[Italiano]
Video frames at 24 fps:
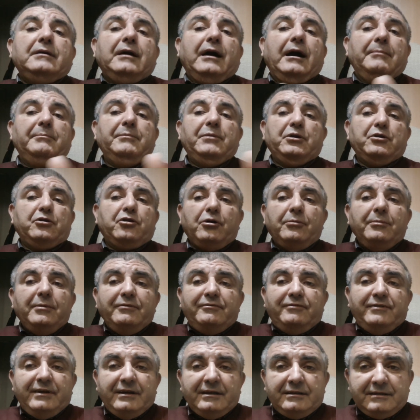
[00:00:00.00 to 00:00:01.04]
almeno come
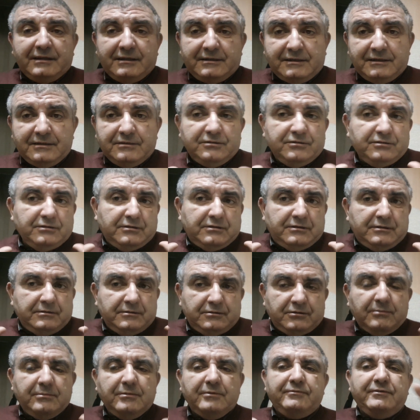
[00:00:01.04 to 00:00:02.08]
Fiat, attenzione,
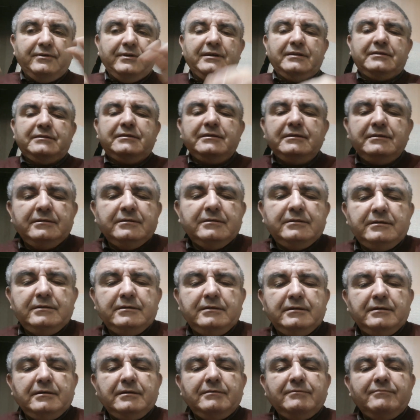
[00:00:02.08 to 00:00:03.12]
come Fiat,
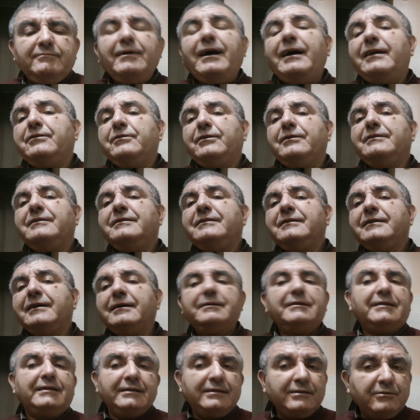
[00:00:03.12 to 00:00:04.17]
vanno ad
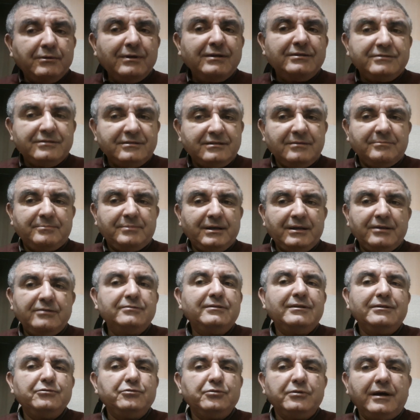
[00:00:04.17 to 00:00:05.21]
indicare, che di questo sta
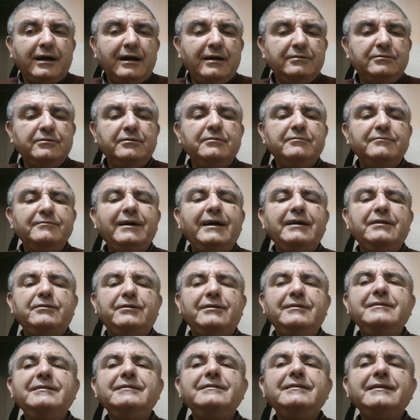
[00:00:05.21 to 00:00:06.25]
parlando il Ducato, vanno
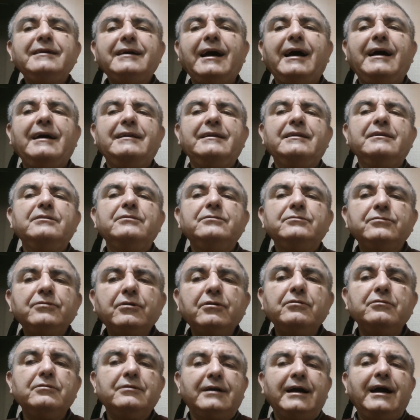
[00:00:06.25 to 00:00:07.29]
ad indicare,
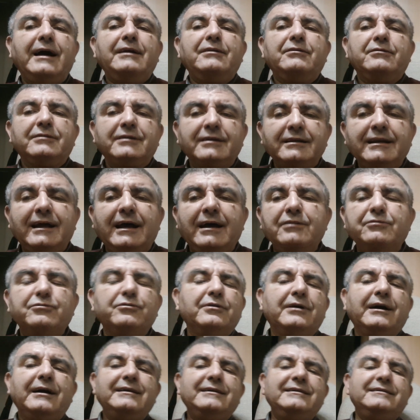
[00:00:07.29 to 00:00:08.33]
non caro Renato,
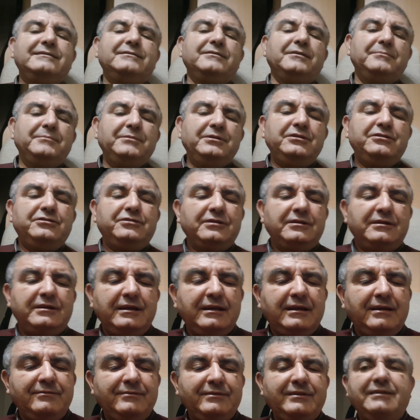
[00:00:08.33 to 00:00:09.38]
carissimi amici
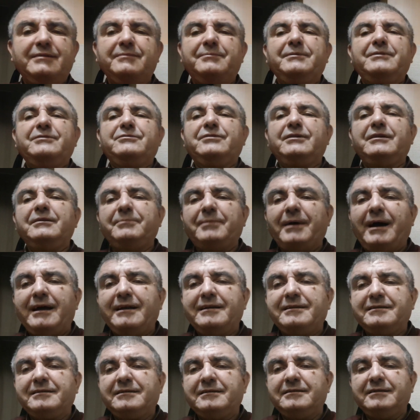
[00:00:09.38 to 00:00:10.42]
che avete preso le
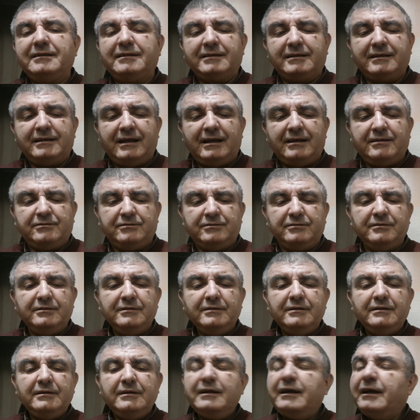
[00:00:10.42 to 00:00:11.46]
parti di Renato
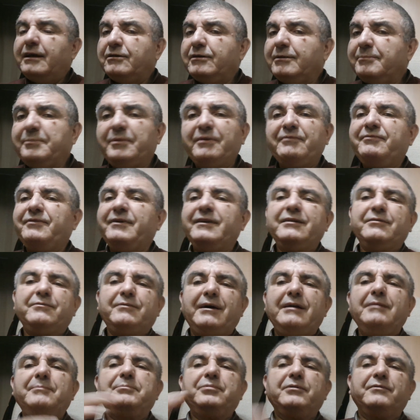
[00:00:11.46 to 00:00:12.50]
non è per fare
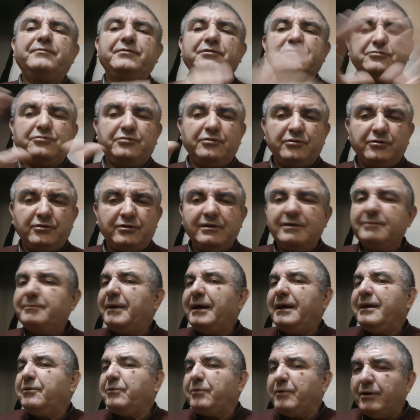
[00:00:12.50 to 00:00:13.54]
qua il professorone, ma
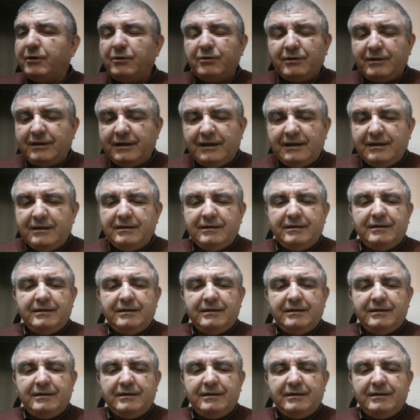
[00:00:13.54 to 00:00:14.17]
è quello che